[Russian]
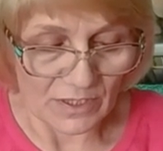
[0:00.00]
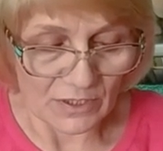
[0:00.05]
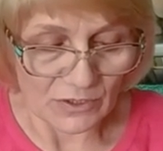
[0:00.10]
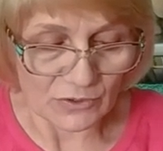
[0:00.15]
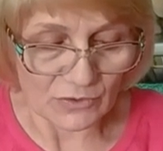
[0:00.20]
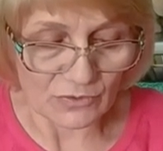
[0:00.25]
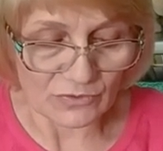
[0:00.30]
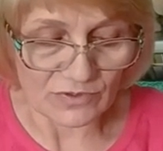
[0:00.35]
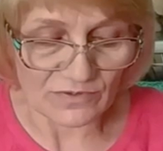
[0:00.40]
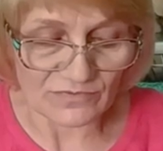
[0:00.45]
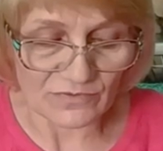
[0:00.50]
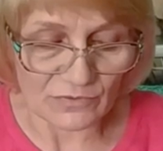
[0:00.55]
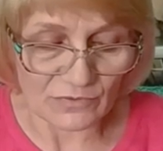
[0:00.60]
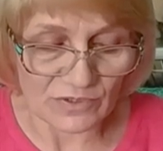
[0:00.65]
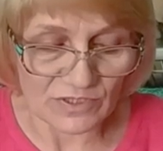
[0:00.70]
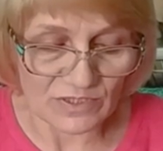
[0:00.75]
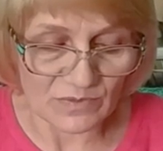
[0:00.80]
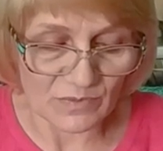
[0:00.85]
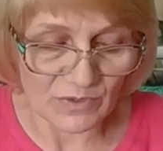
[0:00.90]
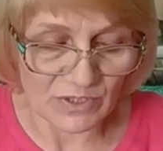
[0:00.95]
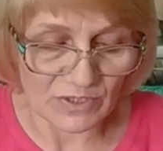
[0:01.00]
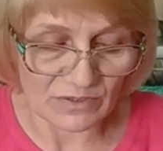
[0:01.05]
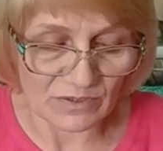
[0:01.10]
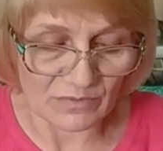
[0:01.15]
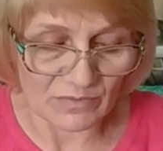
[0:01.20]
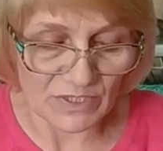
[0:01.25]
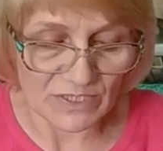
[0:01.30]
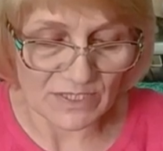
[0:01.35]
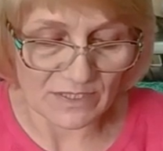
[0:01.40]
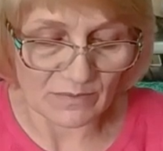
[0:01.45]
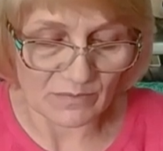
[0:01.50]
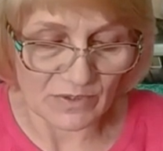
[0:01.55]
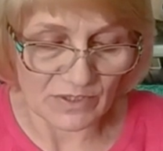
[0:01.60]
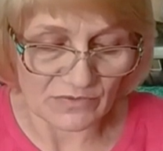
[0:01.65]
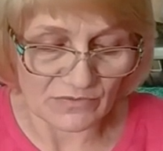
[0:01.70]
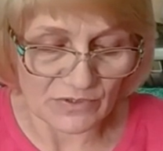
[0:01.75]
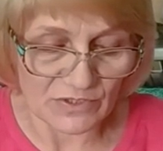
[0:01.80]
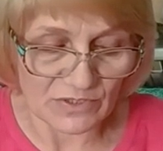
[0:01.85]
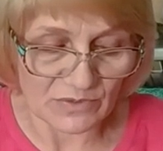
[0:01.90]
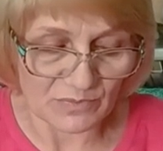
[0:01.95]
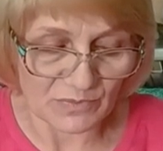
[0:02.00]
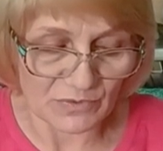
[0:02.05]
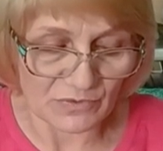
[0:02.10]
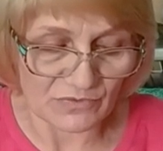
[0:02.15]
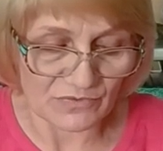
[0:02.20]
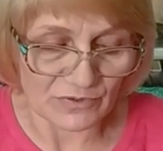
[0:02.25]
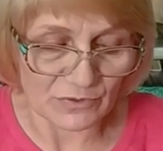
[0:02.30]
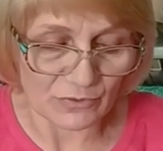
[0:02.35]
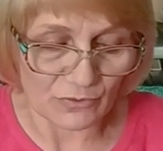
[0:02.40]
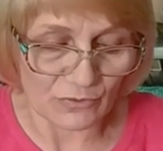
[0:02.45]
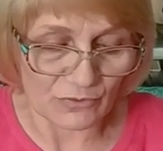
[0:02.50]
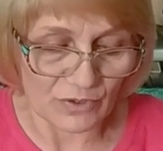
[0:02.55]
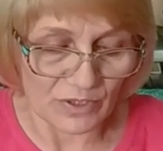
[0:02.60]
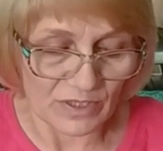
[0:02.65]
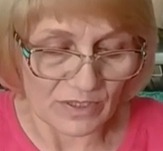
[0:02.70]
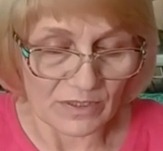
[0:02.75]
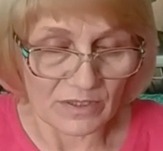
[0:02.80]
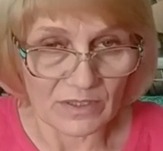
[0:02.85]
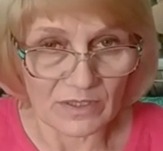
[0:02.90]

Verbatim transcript: Что-то вдруг изменило мысли моего степного друга.